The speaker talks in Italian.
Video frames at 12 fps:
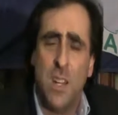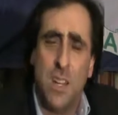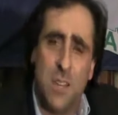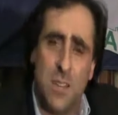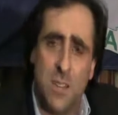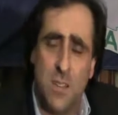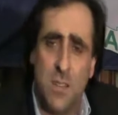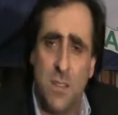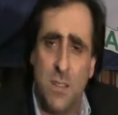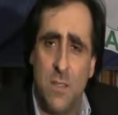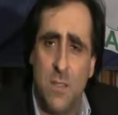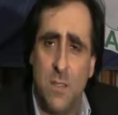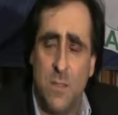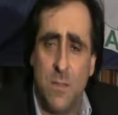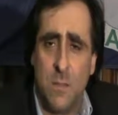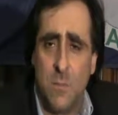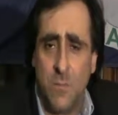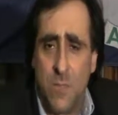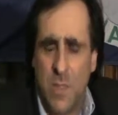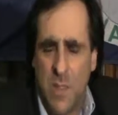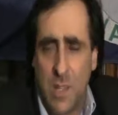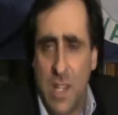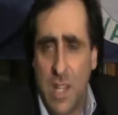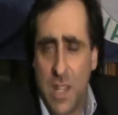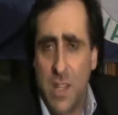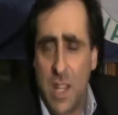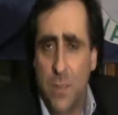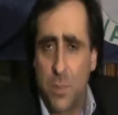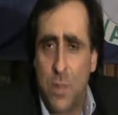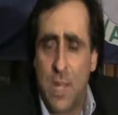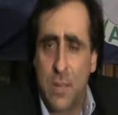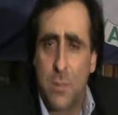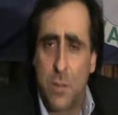eh, di, di, di,